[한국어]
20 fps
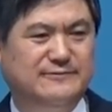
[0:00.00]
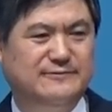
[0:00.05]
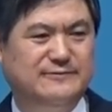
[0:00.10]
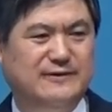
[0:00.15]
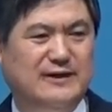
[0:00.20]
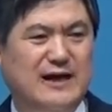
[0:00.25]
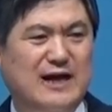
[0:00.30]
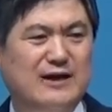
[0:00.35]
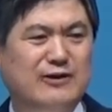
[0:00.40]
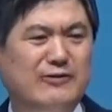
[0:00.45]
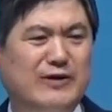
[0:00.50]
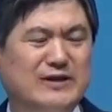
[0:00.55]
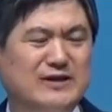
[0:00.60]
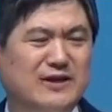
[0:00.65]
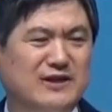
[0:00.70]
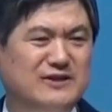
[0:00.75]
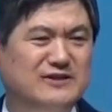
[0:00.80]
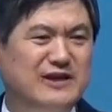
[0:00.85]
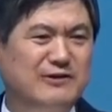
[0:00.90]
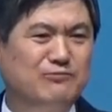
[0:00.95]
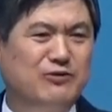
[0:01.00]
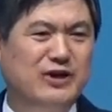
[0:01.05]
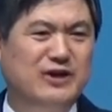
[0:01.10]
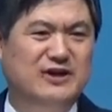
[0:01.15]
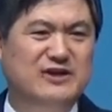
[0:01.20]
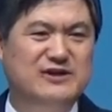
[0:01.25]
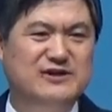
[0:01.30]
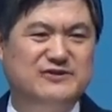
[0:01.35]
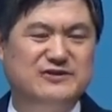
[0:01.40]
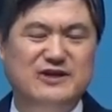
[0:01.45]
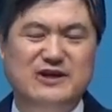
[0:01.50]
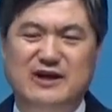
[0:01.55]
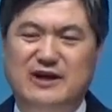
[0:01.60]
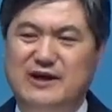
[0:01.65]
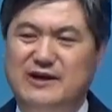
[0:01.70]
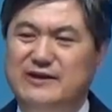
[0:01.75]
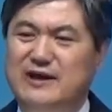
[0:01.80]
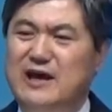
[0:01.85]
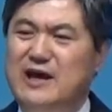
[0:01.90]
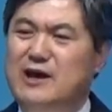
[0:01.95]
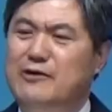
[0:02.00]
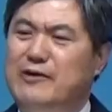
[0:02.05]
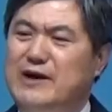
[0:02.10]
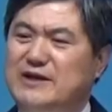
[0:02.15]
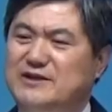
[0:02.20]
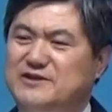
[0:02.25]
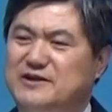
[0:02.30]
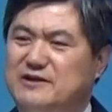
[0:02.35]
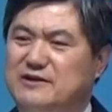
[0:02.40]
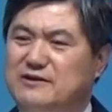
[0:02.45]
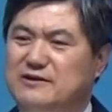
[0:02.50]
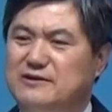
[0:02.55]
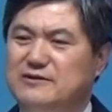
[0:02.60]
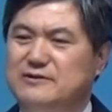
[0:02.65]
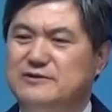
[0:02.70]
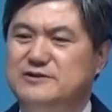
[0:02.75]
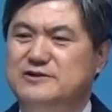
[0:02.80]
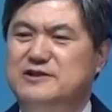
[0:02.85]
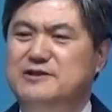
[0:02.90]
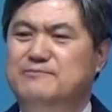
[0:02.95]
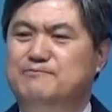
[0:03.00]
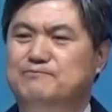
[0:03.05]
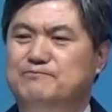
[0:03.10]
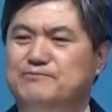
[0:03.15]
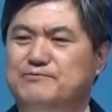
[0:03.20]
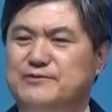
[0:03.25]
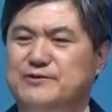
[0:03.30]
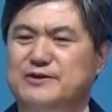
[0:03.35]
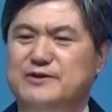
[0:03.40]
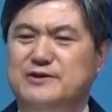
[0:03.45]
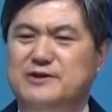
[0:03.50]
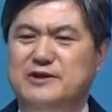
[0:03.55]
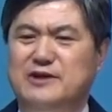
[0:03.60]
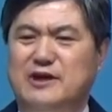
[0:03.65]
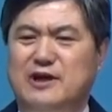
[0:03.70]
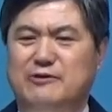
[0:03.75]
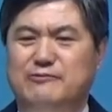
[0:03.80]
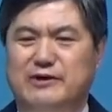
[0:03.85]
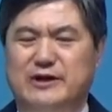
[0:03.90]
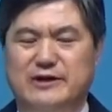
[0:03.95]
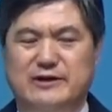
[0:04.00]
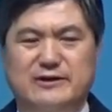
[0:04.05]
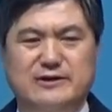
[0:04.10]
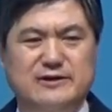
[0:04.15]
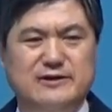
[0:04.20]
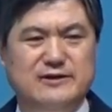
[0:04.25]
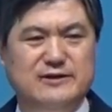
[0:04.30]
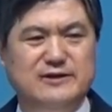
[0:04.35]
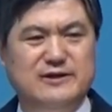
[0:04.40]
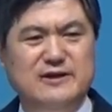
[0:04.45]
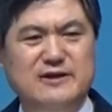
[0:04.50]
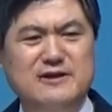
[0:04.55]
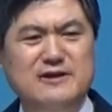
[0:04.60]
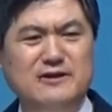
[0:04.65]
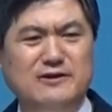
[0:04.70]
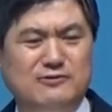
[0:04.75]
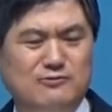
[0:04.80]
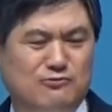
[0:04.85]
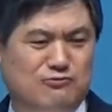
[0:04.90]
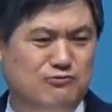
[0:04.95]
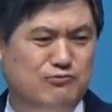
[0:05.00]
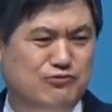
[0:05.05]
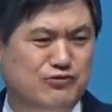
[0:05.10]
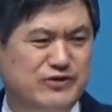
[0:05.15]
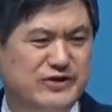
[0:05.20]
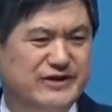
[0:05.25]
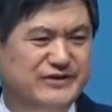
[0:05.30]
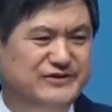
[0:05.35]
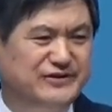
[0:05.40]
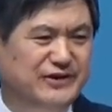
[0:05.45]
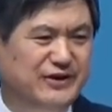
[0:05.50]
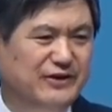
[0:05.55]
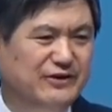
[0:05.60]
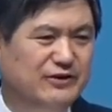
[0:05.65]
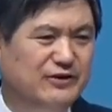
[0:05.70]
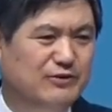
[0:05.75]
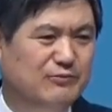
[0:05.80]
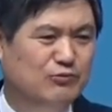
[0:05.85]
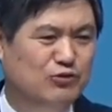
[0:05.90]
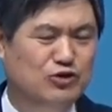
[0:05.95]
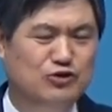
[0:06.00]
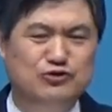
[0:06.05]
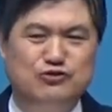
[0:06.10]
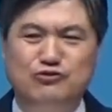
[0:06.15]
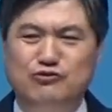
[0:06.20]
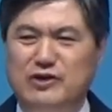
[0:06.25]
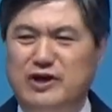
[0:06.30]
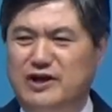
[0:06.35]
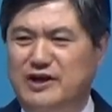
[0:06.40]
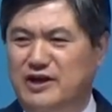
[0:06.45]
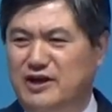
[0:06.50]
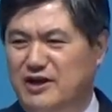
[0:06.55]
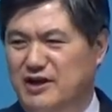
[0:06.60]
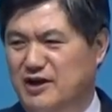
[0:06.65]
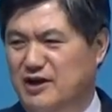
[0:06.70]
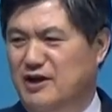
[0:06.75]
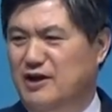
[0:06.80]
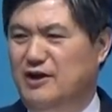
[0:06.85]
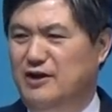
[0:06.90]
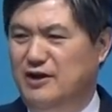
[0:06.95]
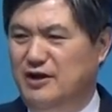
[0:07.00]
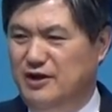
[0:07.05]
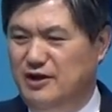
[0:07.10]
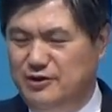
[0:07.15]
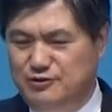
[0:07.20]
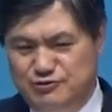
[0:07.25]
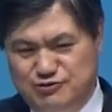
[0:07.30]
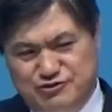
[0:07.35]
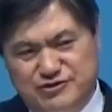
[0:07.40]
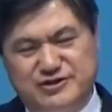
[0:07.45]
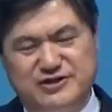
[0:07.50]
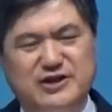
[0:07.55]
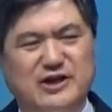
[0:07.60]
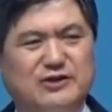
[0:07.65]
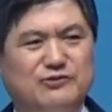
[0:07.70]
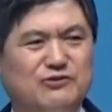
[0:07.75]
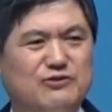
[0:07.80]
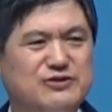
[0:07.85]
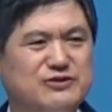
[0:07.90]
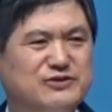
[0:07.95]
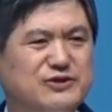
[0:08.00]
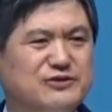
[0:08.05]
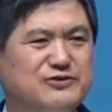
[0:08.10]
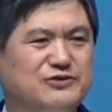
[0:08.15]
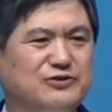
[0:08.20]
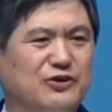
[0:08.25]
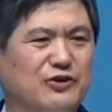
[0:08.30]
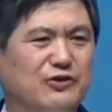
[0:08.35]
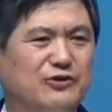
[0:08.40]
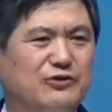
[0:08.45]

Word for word: 한 과정이 3개월이었으니까 네 과정 12개월, 1년을 공부를 했어요. 물론 중간에 휴식 시간도 있었죠.